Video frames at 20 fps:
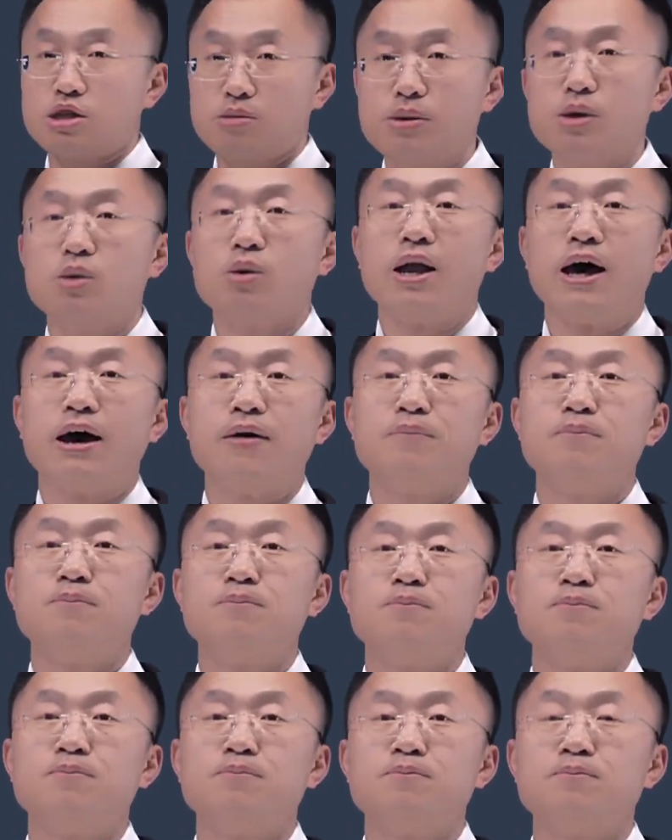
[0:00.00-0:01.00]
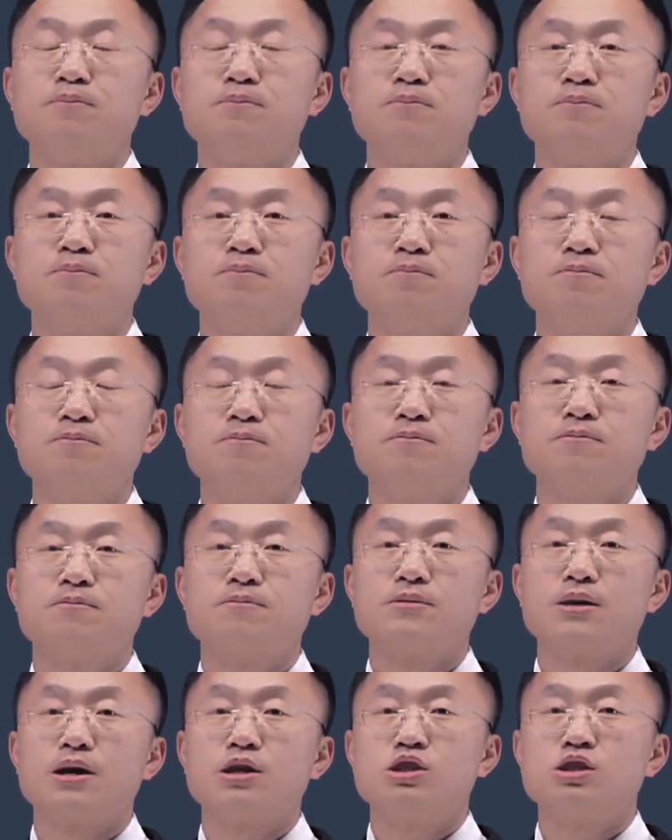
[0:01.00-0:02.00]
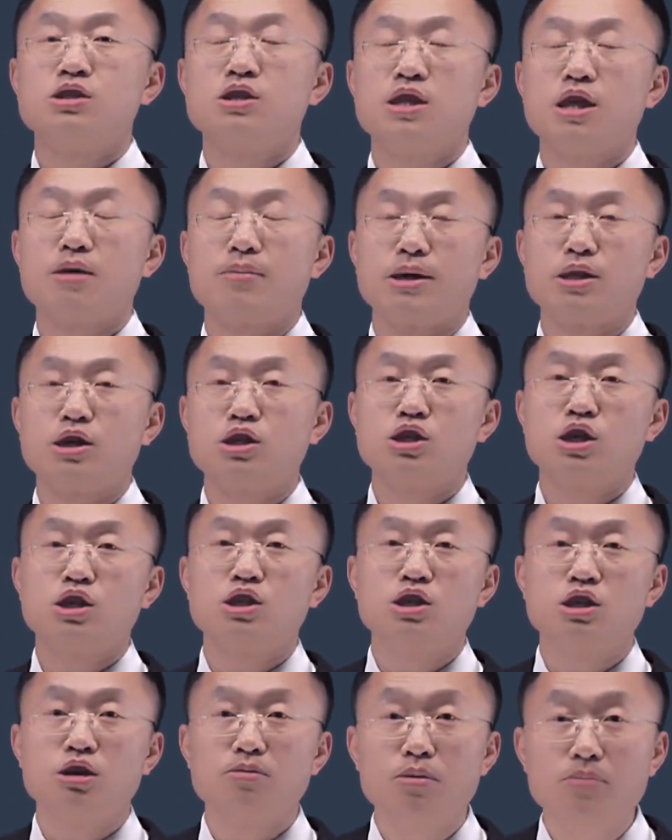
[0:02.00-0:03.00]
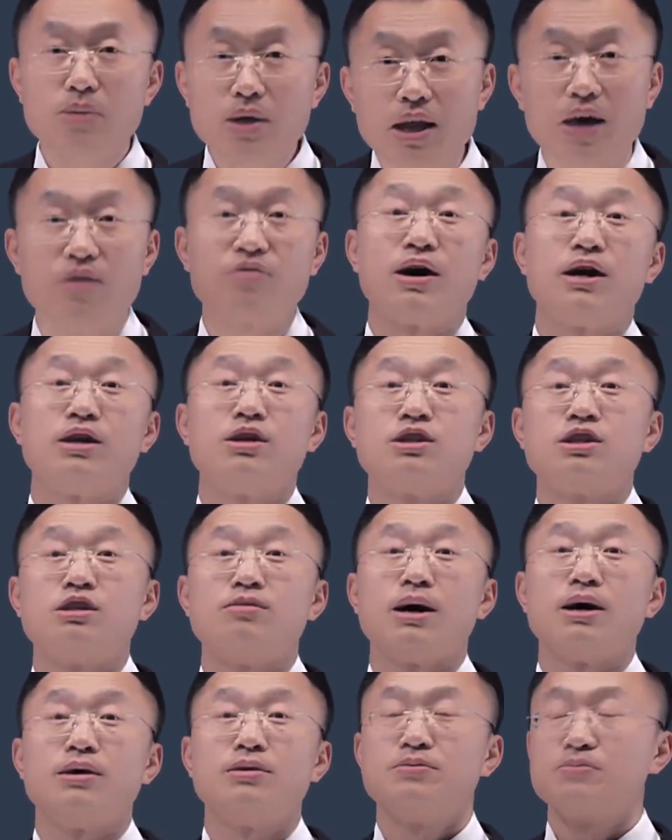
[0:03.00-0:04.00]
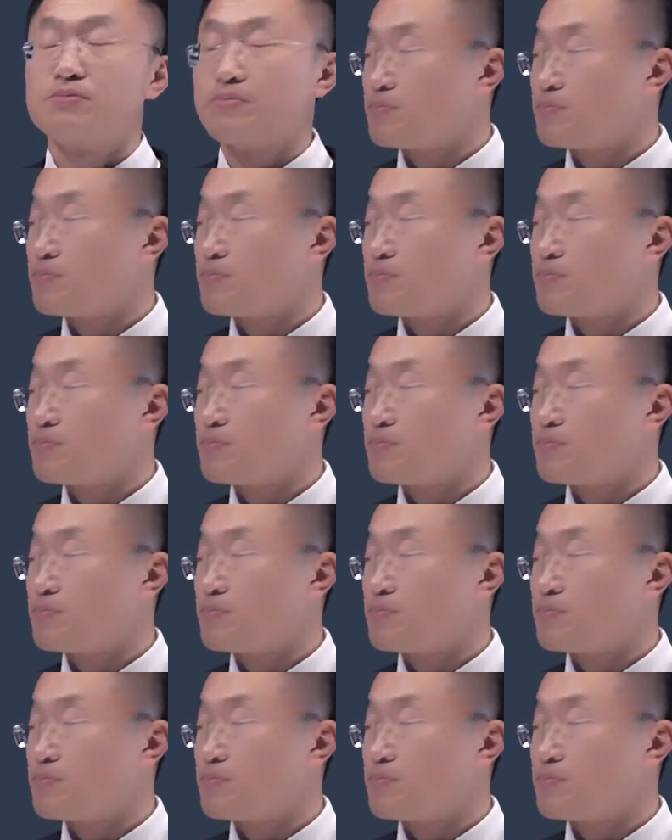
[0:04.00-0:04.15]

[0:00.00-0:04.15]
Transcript: 值并过来，但是你得把它折成人民币来反映是吧？